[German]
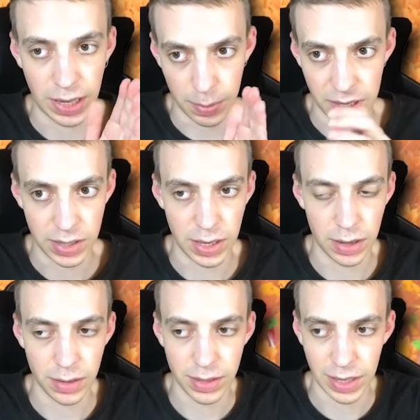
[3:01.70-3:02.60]
Ihr habt es jetzt
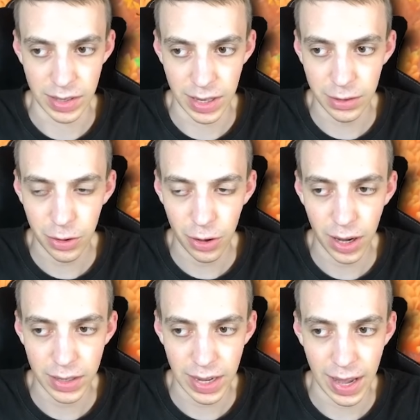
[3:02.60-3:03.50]
hier zensiert
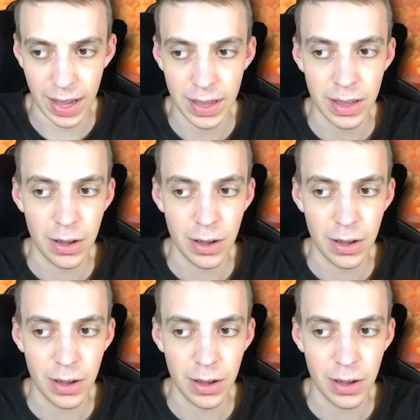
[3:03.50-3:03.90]
gehört, ja.